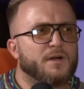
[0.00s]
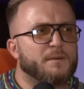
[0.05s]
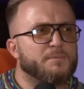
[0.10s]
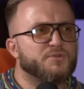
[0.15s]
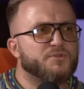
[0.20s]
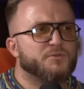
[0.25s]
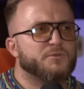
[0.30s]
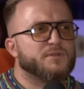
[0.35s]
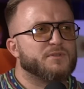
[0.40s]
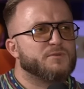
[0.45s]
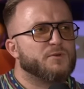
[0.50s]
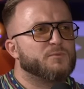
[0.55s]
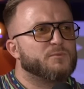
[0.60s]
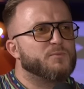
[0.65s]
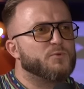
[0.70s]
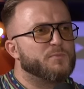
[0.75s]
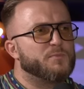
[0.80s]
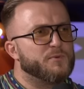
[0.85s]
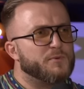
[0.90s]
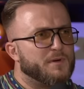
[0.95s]
a jakbyś od razu
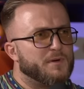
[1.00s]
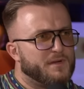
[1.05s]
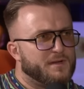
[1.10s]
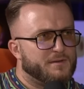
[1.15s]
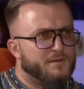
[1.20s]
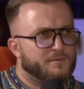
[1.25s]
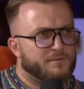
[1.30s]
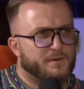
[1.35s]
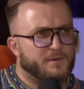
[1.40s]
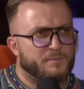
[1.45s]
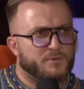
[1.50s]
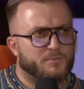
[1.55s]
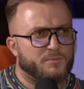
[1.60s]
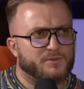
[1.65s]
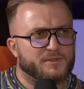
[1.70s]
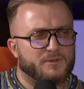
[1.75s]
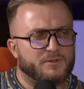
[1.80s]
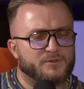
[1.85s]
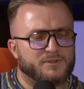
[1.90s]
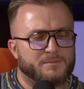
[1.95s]
odbił piłkę a
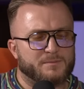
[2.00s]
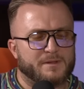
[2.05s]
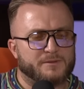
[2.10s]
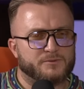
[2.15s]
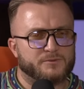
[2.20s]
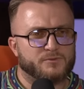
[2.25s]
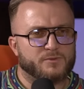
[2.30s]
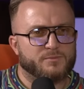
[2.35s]
propos tego tematu,